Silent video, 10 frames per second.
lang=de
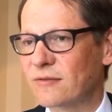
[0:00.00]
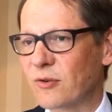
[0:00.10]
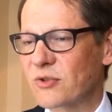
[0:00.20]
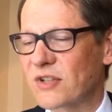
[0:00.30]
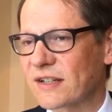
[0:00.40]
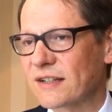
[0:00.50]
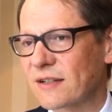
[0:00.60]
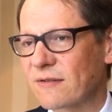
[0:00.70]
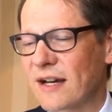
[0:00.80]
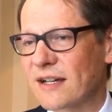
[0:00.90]

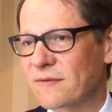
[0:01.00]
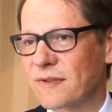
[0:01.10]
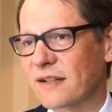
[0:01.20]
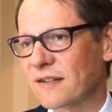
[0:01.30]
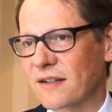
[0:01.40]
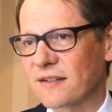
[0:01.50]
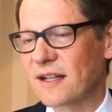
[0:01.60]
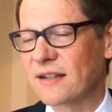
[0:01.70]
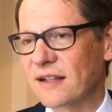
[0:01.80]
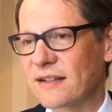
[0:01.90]
vorsichtiger werden, vielleicht sich
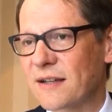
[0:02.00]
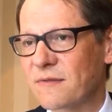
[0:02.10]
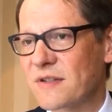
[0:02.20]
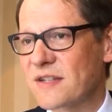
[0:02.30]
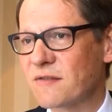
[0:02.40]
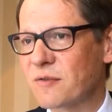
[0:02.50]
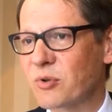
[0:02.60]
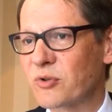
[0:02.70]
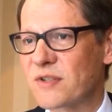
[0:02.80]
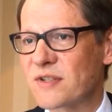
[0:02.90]
dann ein bisschen defensiver
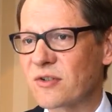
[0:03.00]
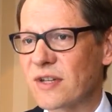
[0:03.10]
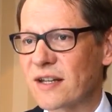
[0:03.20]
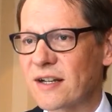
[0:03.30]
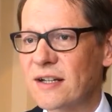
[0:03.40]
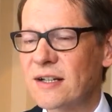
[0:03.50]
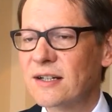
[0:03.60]
positionieren.